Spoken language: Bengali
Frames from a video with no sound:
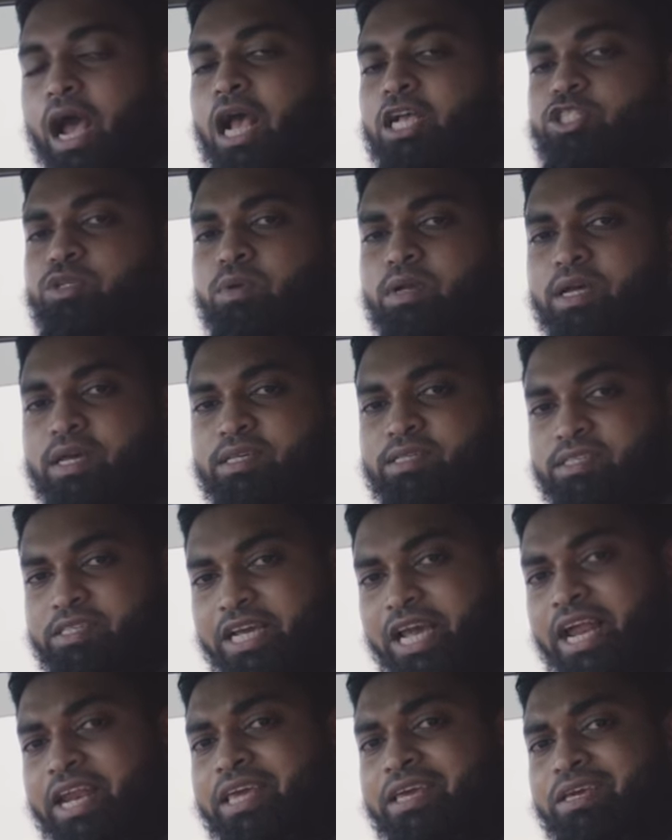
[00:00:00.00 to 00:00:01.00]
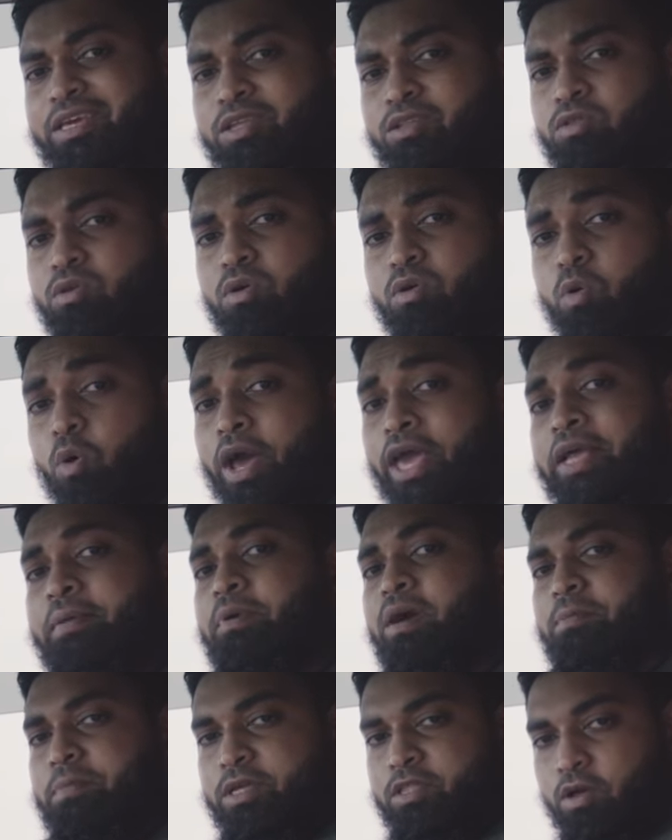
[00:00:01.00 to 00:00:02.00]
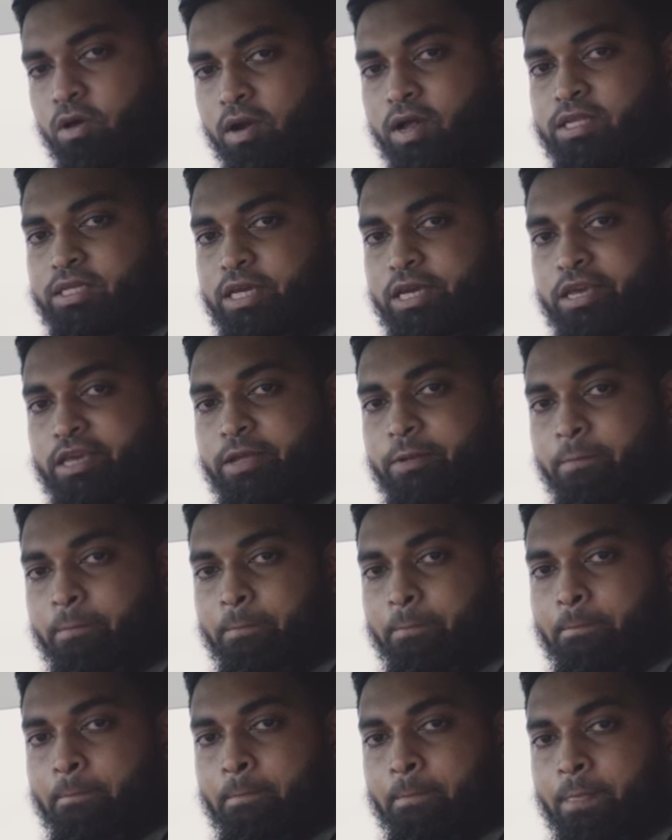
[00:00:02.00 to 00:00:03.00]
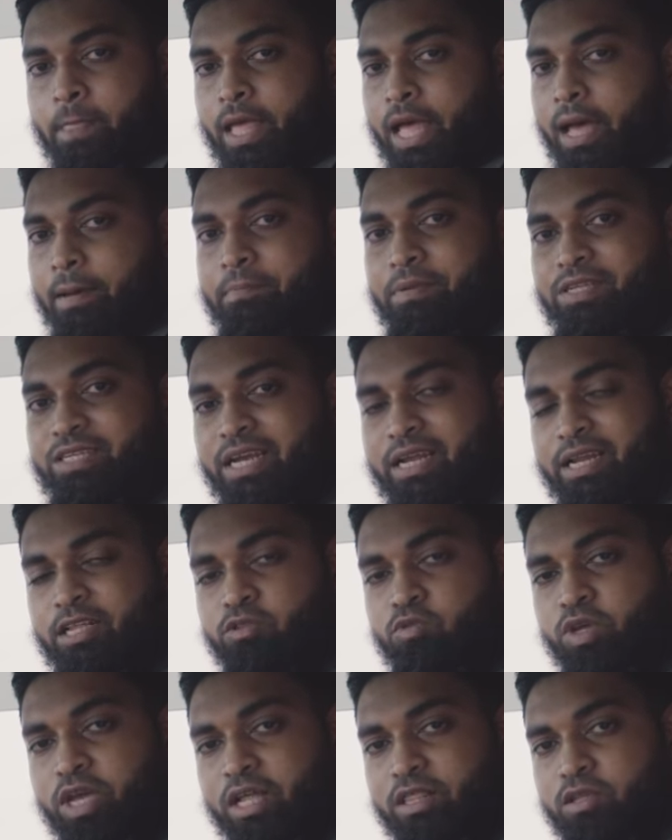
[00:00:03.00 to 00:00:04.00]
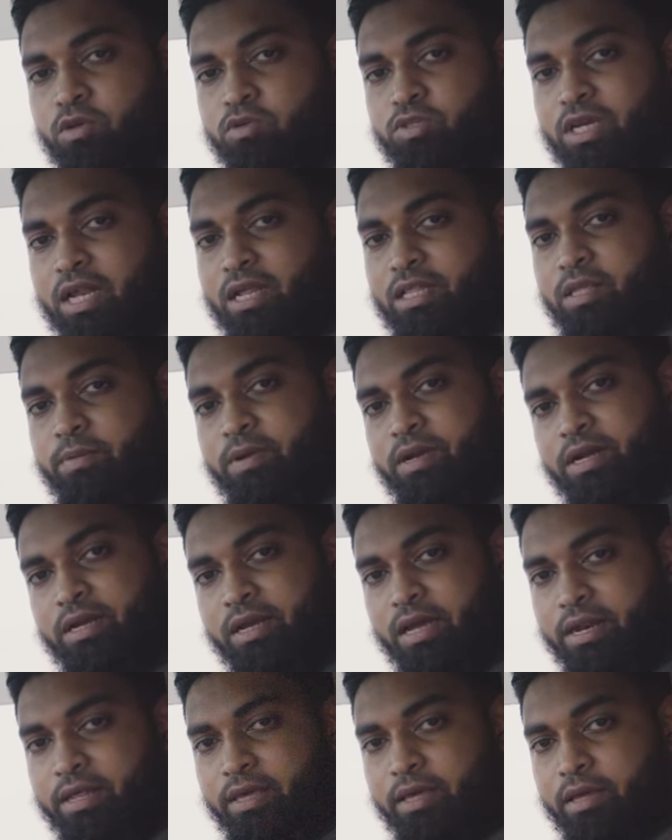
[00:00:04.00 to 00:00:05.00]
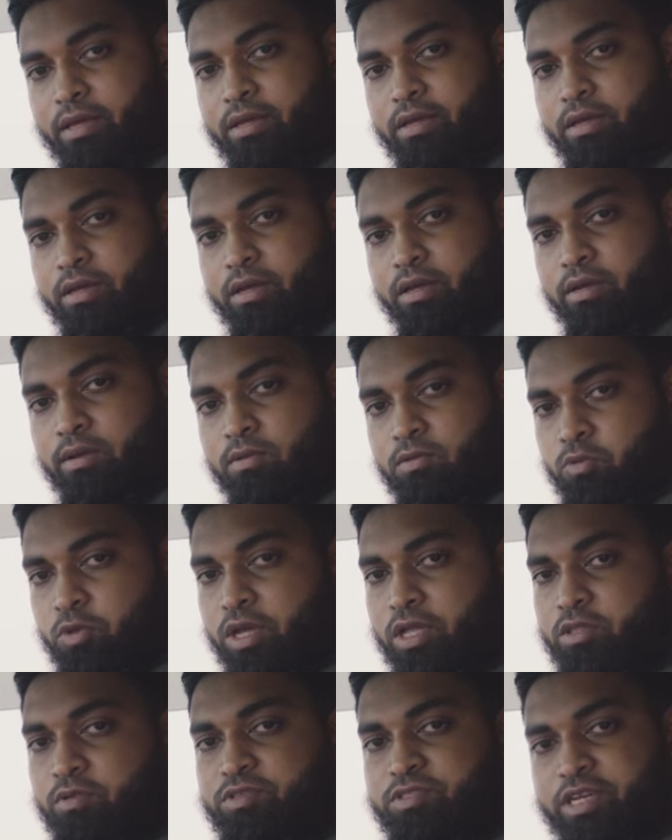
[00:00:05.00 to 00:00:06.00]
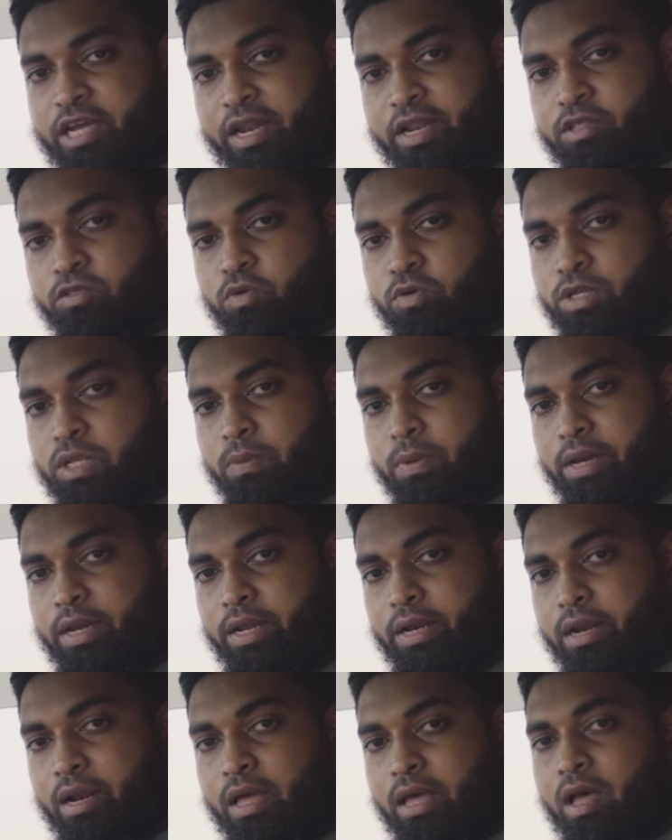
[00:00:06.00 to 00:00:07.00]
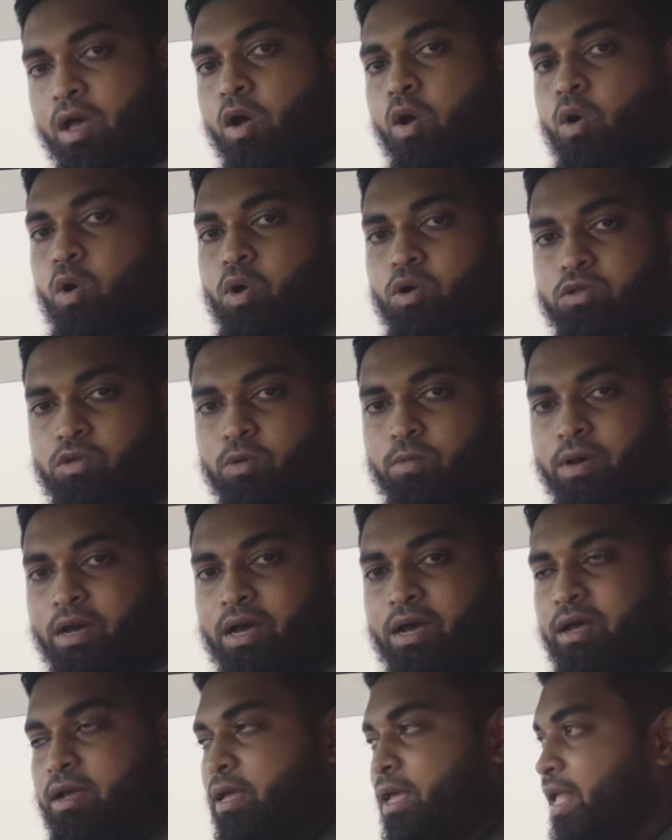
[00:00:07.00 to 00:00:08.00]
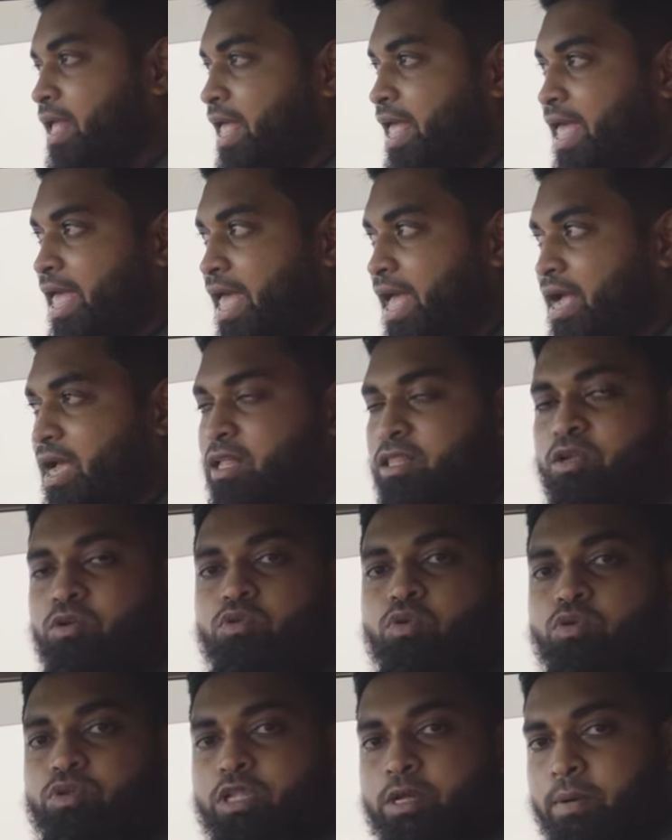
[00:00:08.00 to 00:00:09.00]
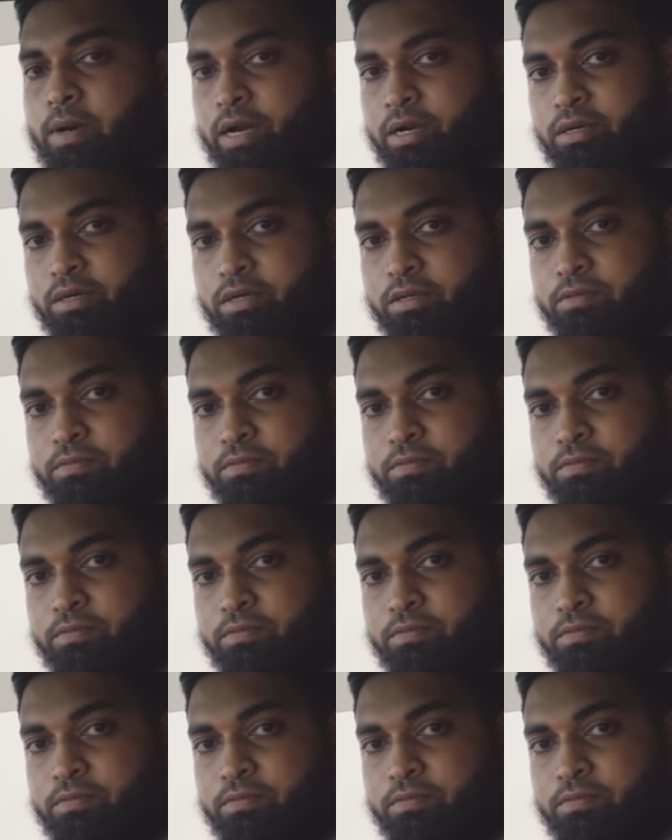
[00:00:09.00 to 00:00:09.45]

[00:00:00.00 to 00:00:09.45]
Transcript: আসলে স্টিয়ারিং কিন্তু কয়েকভাবে ধরা যায় আপনি চাইলে দুই হাতেও চালাতে পারেন গাড়ি দুই হাতে স্টিয়ারিং ধরতে পারেন অথবা এক হাতেও ধরতে পারেন